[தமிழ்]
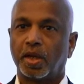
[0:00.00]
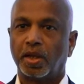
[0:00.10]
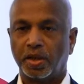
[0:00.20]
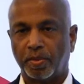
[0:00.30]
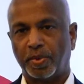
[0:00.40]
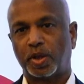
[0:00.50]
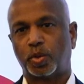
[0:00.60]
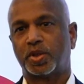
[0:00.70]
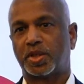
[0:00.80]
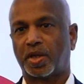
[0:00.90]
இந்த
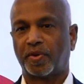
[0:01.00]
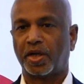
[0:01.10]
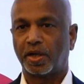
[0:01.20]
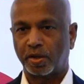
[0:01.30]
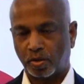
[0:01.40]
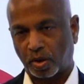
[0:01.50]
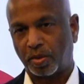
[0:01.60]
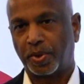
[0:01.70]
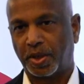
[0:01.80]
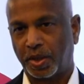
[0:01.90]
மருத்துவ சேவை இன்று
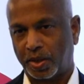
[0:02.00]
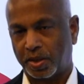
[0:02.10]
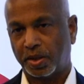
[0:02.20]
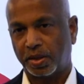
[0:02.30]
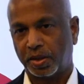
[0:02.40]
தொடங்கப்பட்டுள்ளது